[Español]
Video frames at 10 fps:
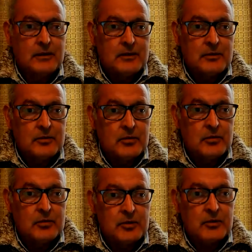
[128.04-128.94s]
Estoy
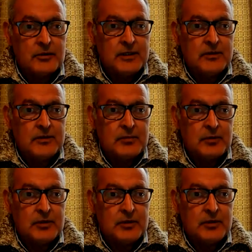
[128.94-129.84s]
muy contento de
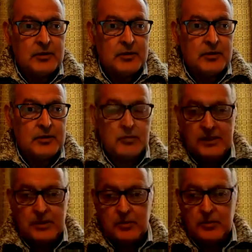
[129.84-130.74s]
poder
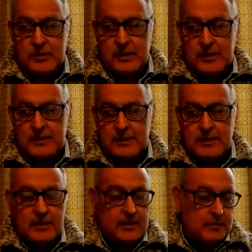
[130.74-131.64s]
compartir con ustedes
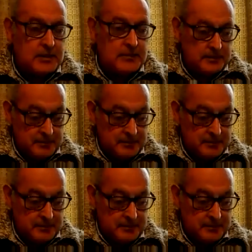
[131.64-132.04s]
este tema,